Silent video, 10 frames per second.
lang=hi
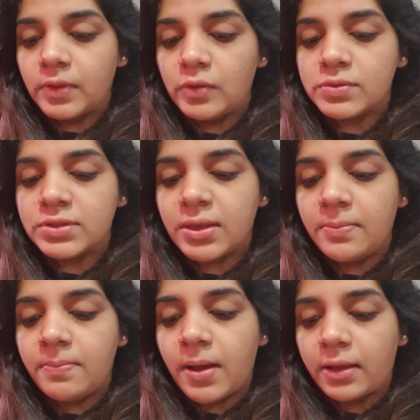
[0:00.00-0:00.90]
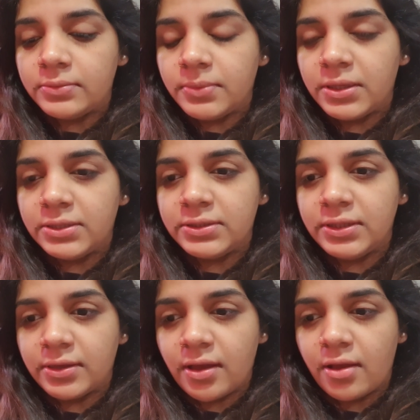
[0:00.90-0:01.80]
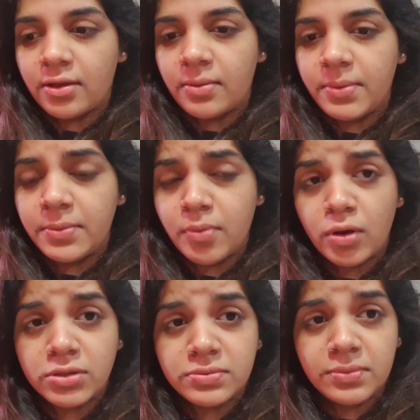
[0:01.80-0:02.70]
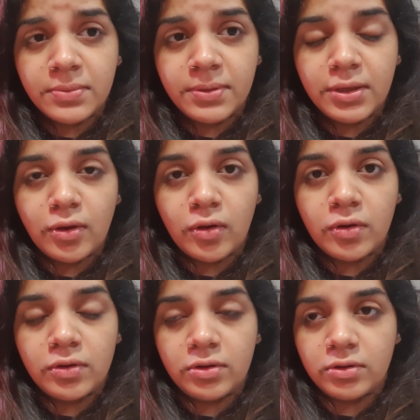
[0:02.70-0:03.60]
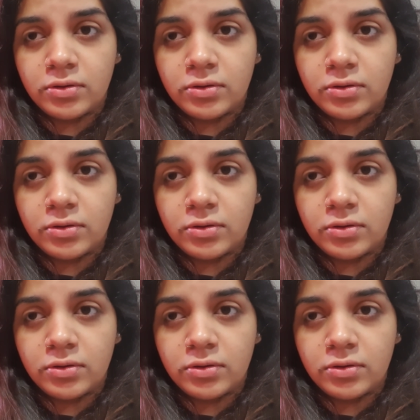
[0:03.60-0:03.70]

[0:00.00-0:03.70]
उसके बाद मैंने देखा कमेंट बॉक्स में भी और